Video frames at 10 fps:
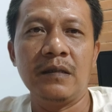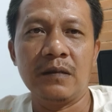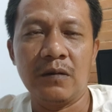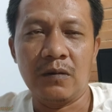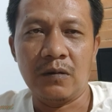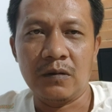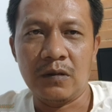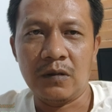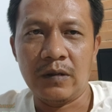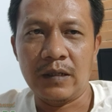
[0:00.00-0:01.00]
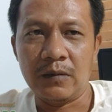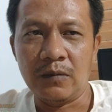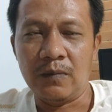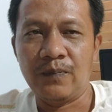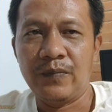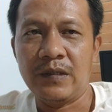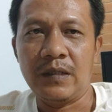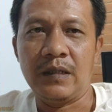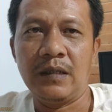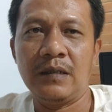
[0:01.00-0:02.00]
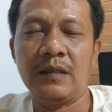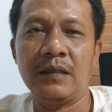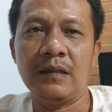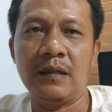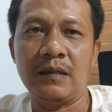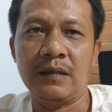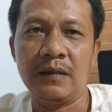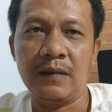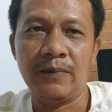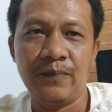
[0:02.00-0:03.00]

tokoh-tokoh NU. Sehingga jika ada